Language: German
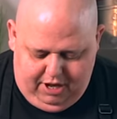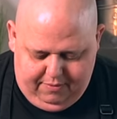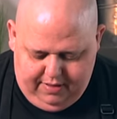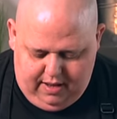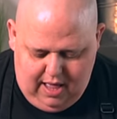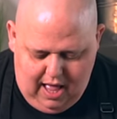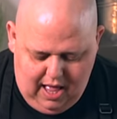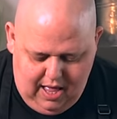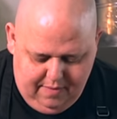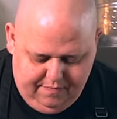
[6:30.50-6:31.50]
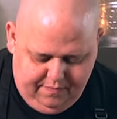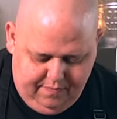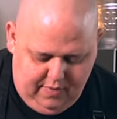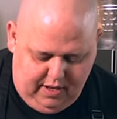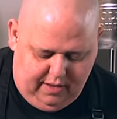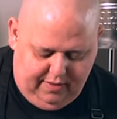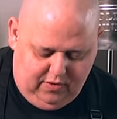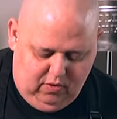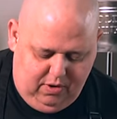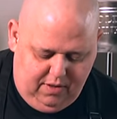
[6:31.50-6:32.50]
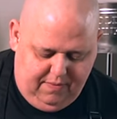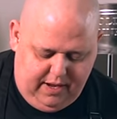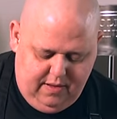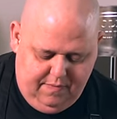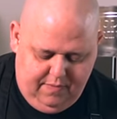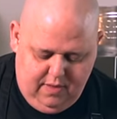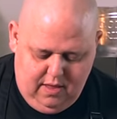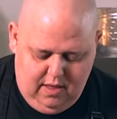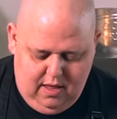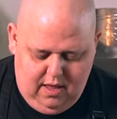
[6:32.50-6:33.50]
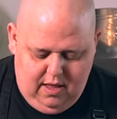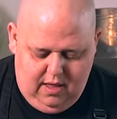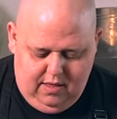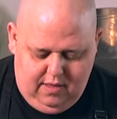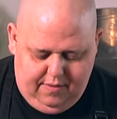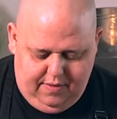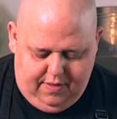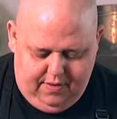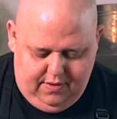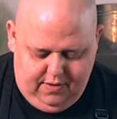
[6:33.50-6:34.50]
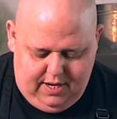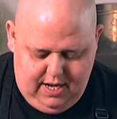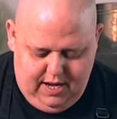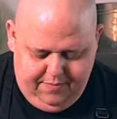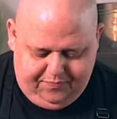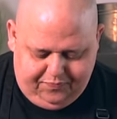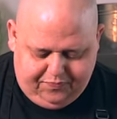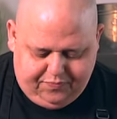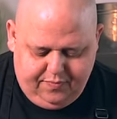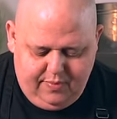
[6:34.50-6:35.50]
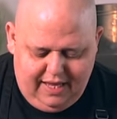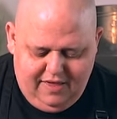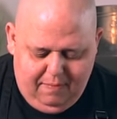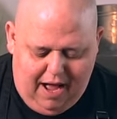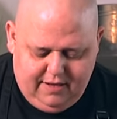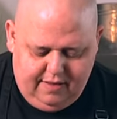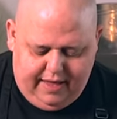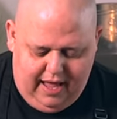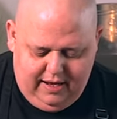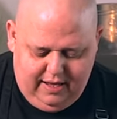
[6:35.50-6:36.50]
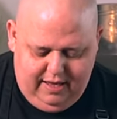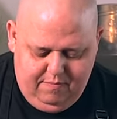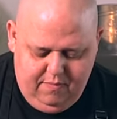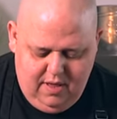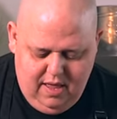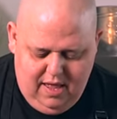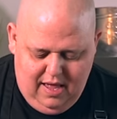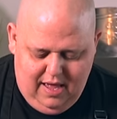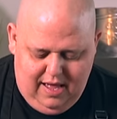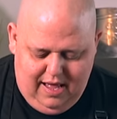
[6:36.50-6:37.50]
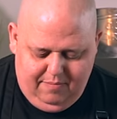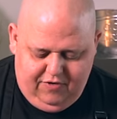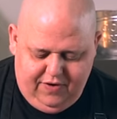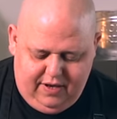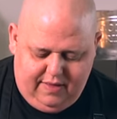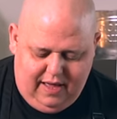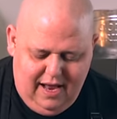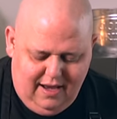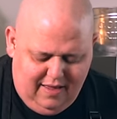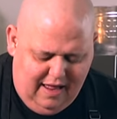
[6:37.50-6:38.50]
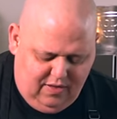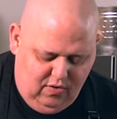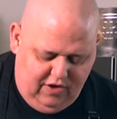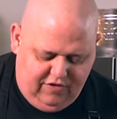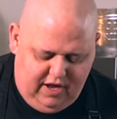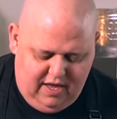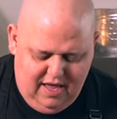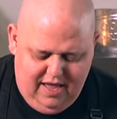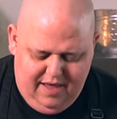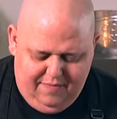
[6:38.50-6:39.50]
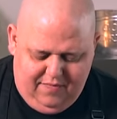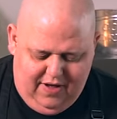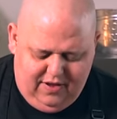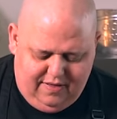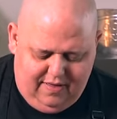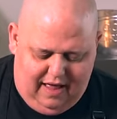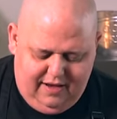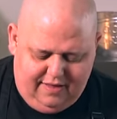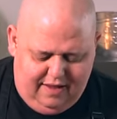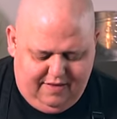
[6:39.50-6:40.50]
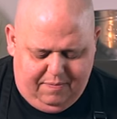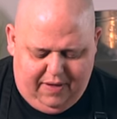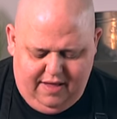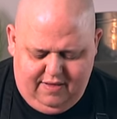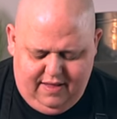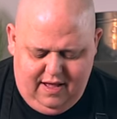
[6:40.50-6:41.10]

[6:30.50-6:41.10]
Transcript: Ne? Haben wir gesagt, ah, ein ganzer Knoblauch ist weg. So, ne? ich mag das gern gerieben. Ähm, ich finde es geil, das lässt so richtig, weißt du, es ist anders als gepresst. Ne?